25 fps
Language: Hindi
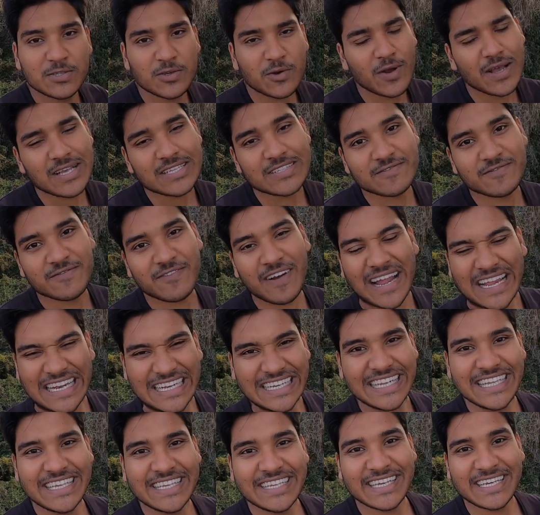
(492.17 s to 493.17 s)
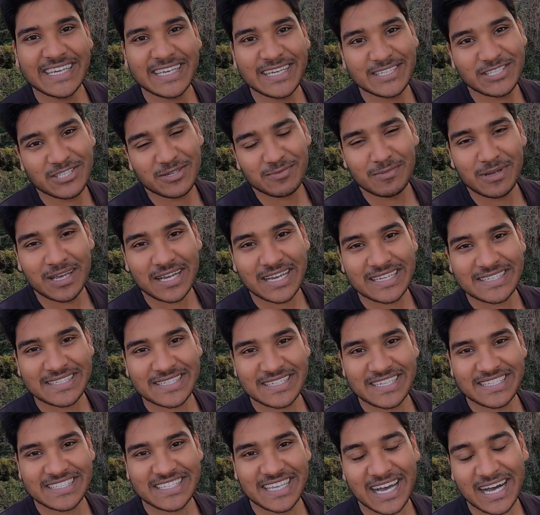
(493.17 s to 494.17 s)
सो कैसे फाइनली ये शिमला की
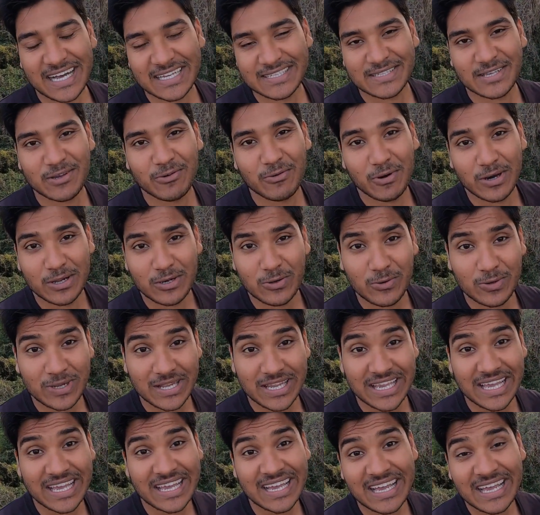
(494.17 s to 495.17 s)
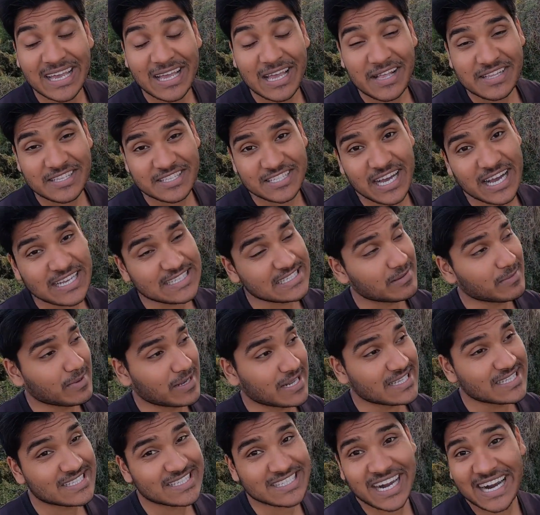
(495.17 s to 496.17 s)
सीरीज़ यहाँ से ओवर हो रही है जहाँ से
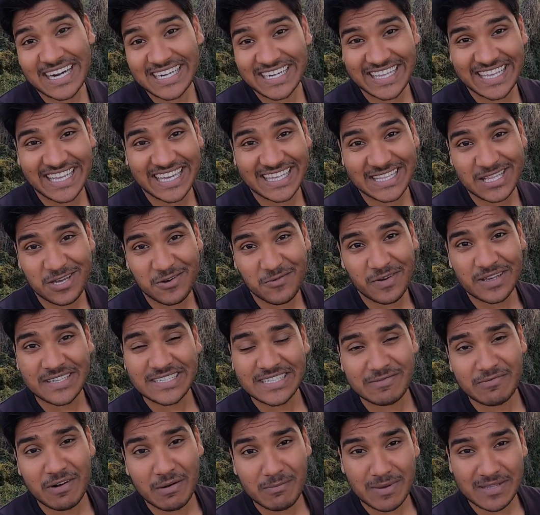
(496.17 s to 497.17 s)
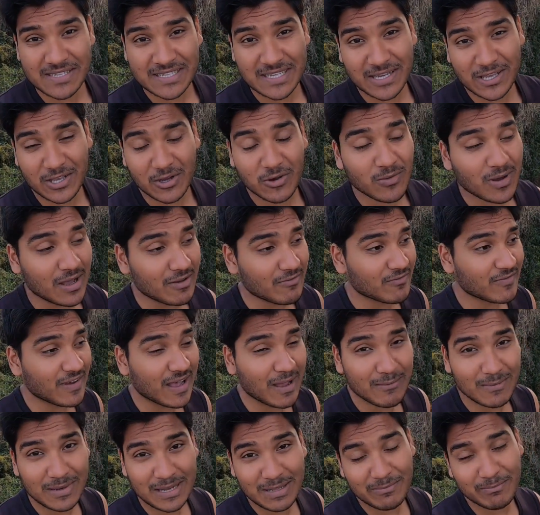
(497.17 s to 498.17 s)
मैंने स्टार्ट किया था वहीं से वापस आ गया हूँ आई एम
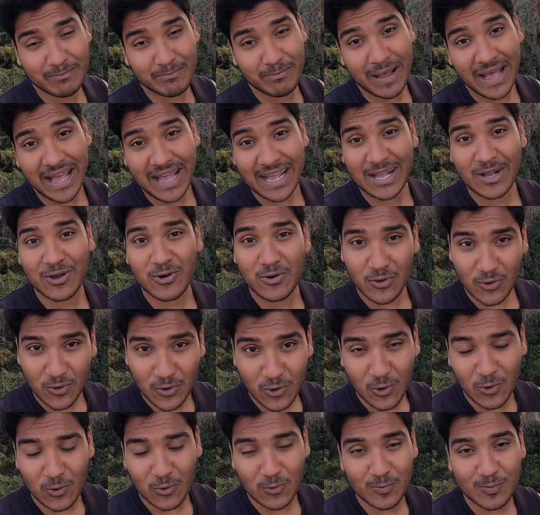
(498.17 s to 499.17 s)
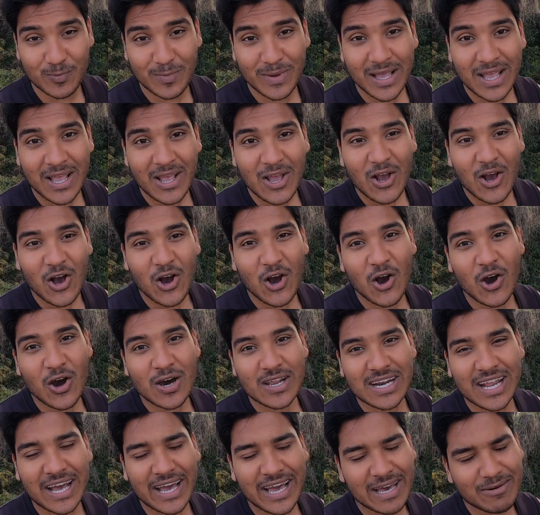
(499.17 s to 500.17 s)
फैमिली बैक होम
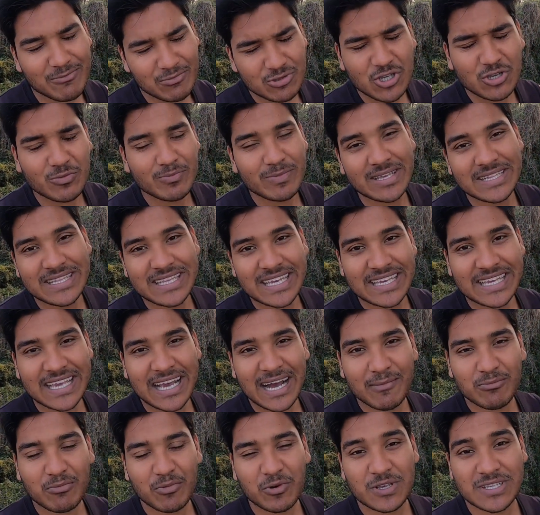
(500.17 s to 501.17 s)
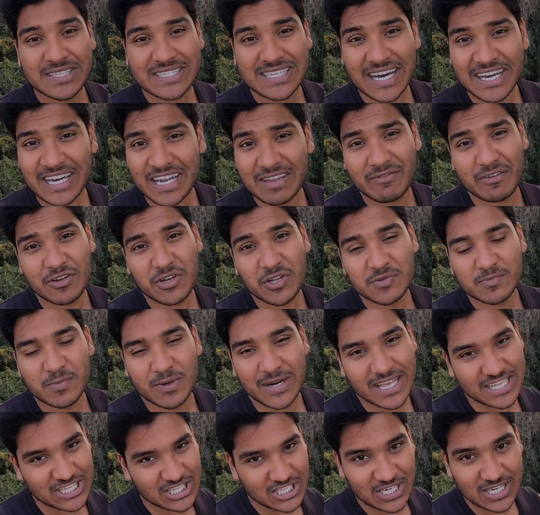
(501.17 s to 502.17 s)
और मुझे उम्मीद है कि आपको ये सारे वीडियोस
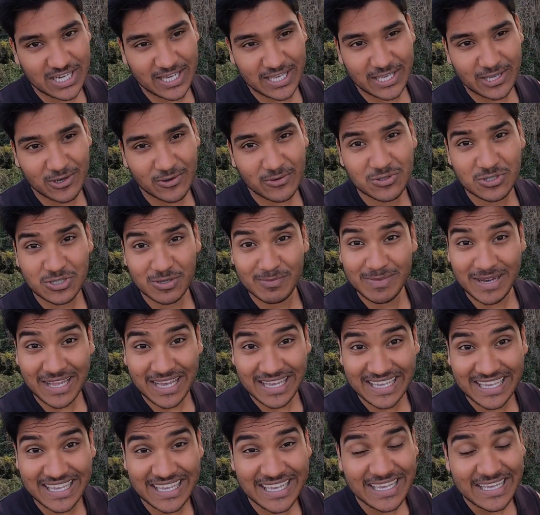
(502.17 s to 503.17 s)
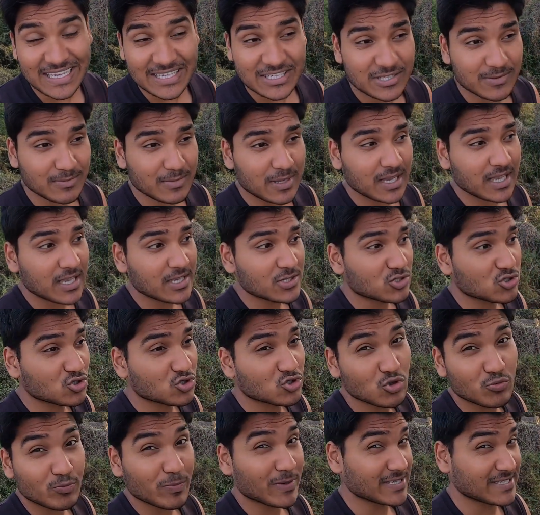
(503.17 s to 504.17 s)
बड़े अच्छे लगे हों शिमला के शिमला के
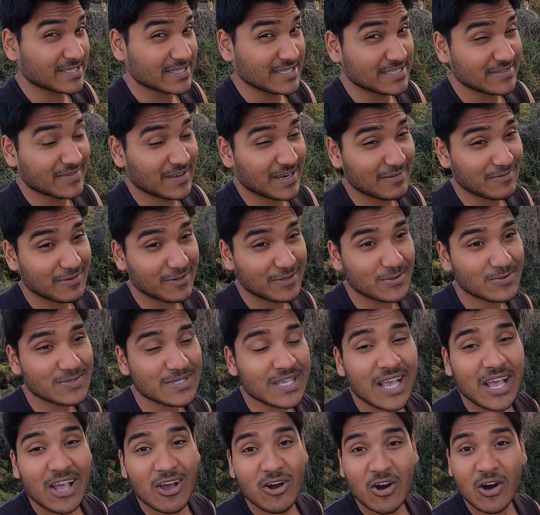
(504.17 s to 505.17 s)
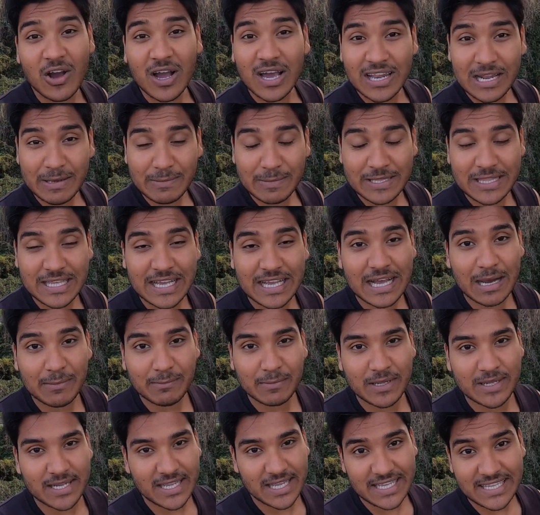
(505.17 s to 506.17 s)
सुपर सीरीज़ वाले वीडियोस अगर अभी तक
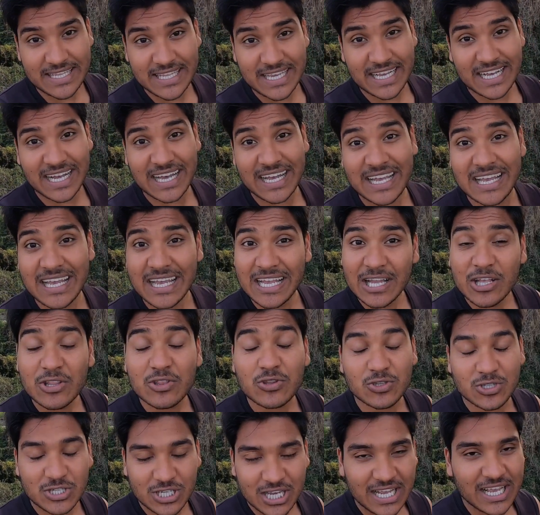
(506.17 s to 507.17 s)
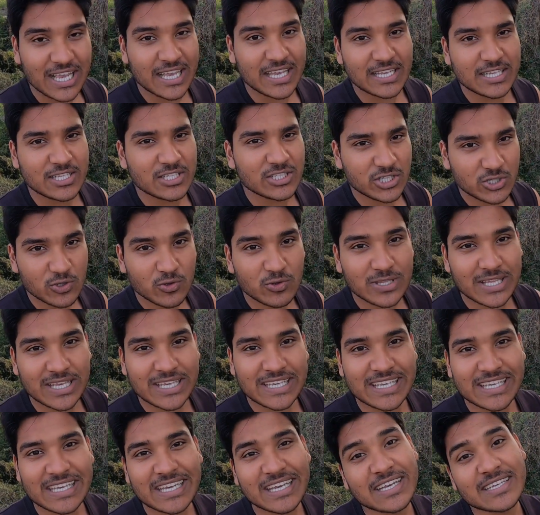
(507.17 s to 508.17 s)
आपने नहीं देखा है तो जाके ज़रूर
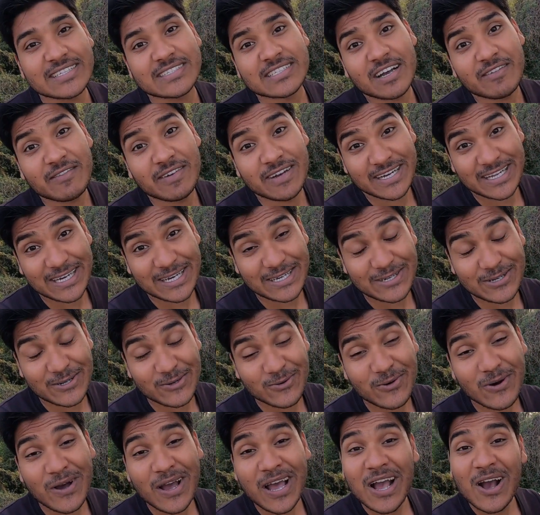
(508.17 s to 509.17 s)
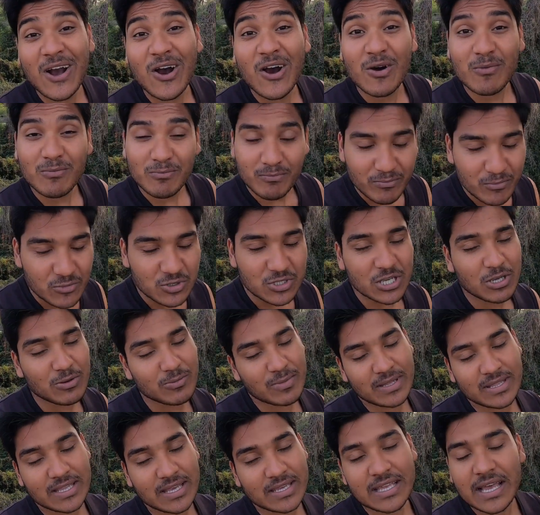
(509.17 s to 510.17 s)
देखिए किसका वेट कर रहे हो मुझे
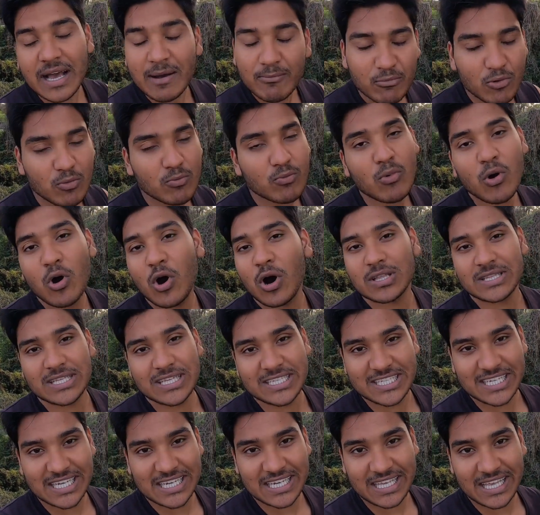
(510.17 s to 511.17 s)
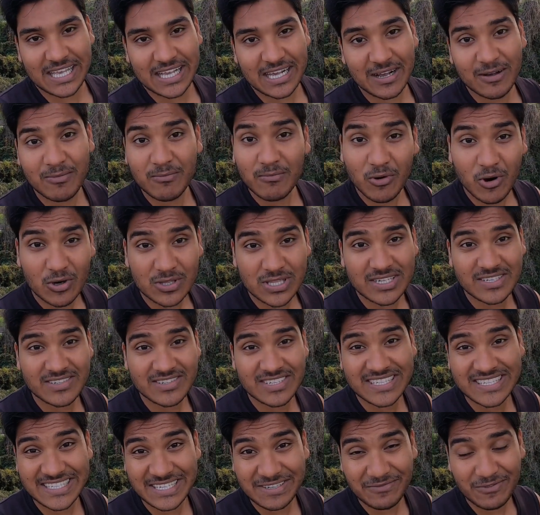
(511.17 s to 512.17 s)
उम्मीद है कि आपको बहुत अच्छा लगेगा बहुत
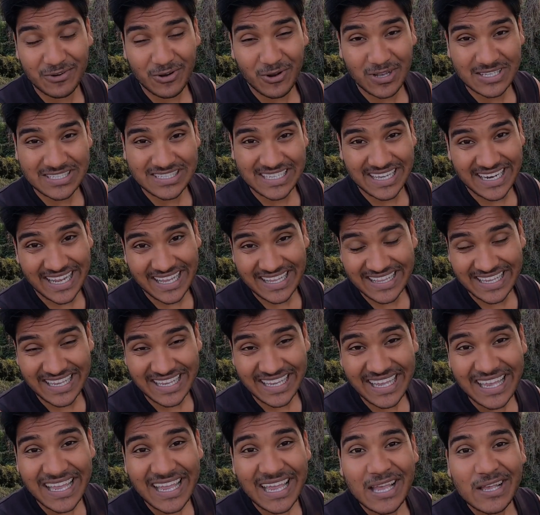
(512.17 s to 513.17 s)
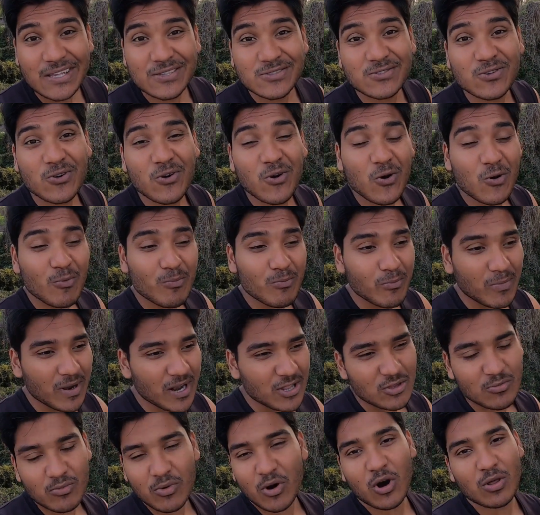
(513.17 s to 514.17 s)
इंटरेस्टिंग व्लॉग्स आ रहे थे सो so,
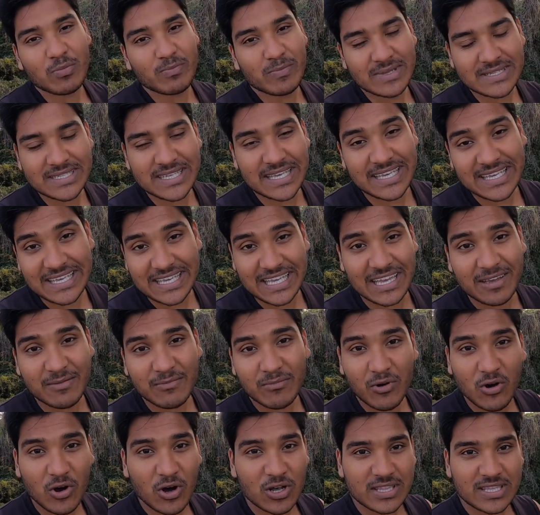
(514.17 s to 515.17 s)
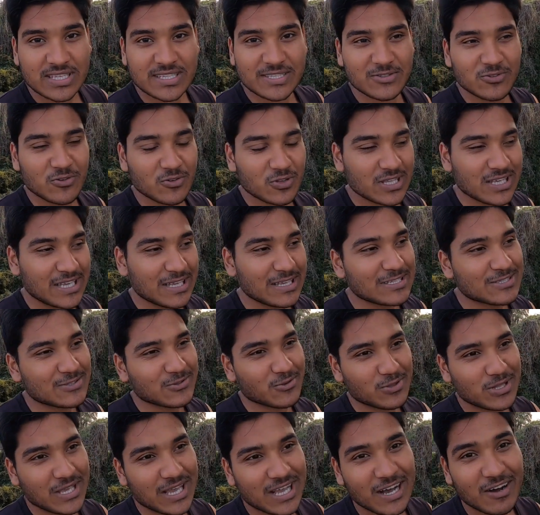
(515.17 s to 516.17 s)
मैंने तो बहुत मज़े किए बहुत स्नो थी
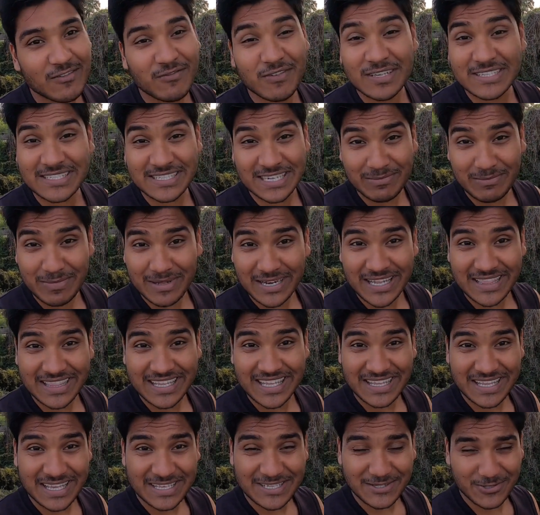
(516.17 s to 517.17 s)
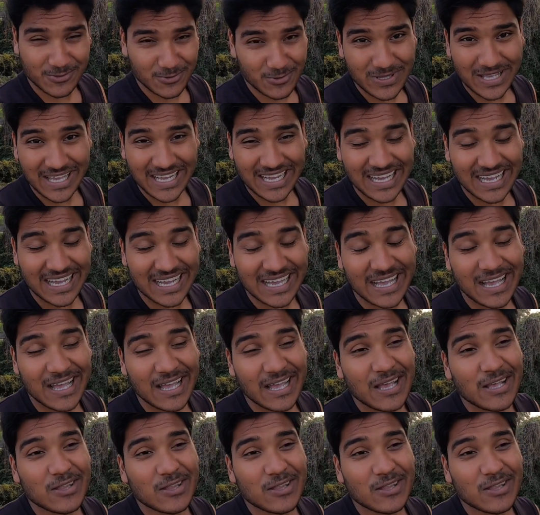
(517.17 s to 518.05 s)
स्नो देखा फर्स्ट टाइम मैंने इतना स्नो देखा है